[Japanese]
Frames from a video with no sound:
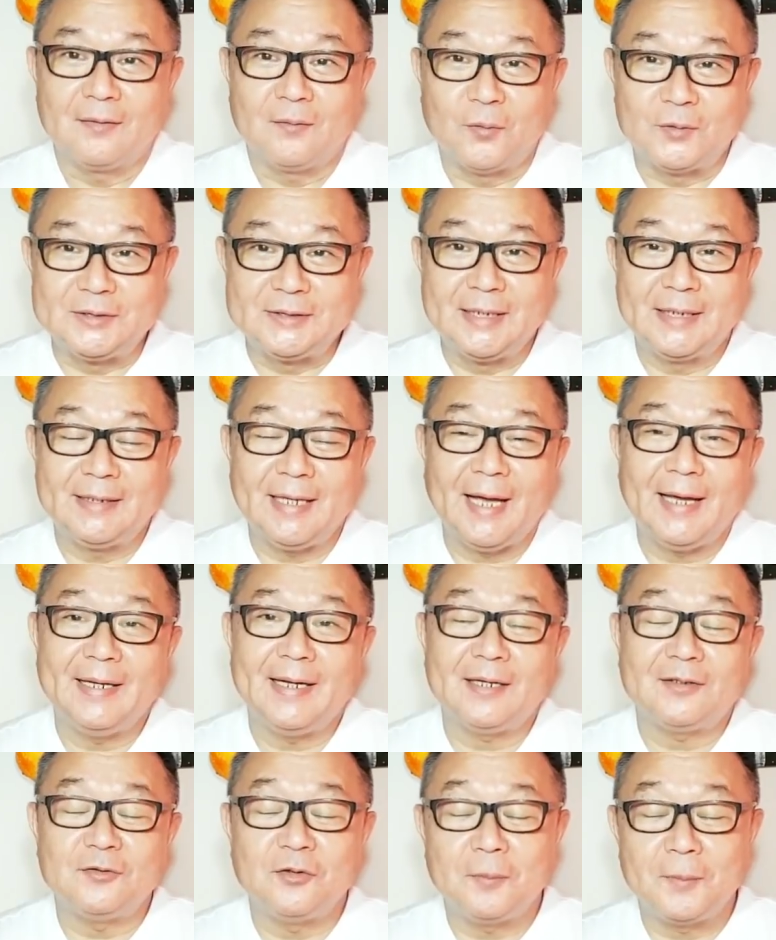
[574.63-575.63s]
こちら「快
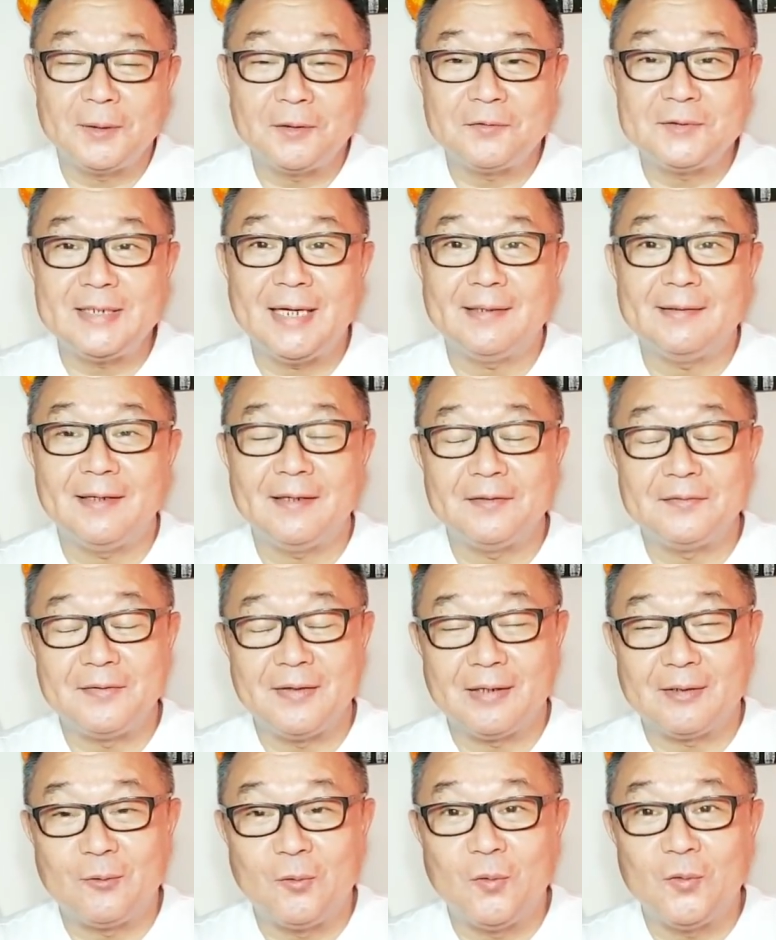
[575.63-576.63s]
楽の窓チャンネル」で
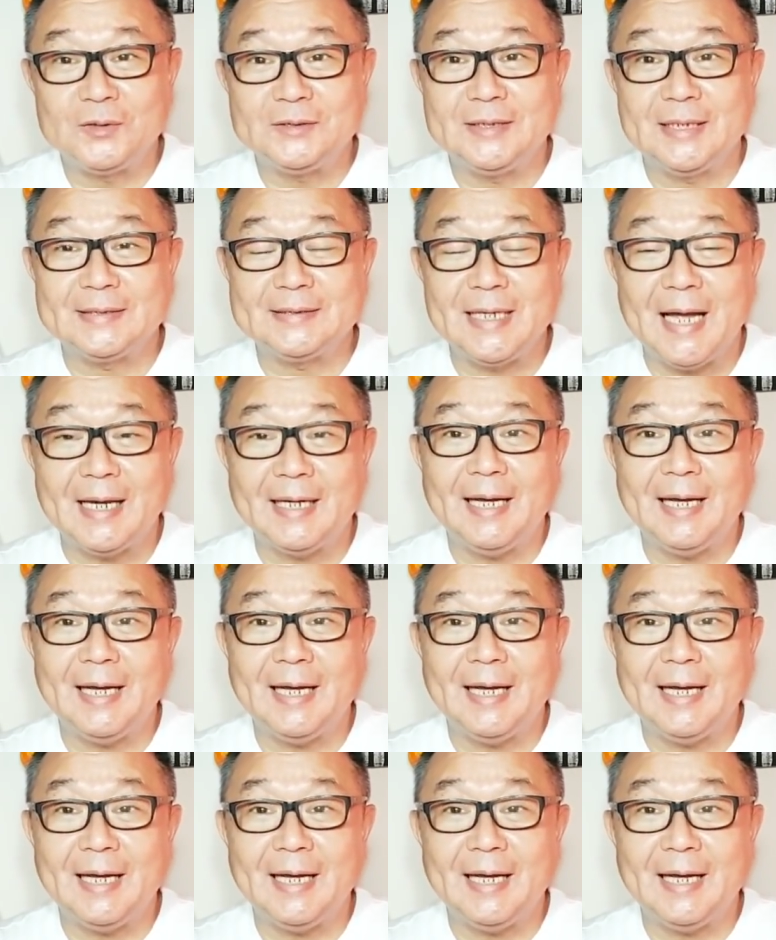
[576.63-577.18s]
はこうした社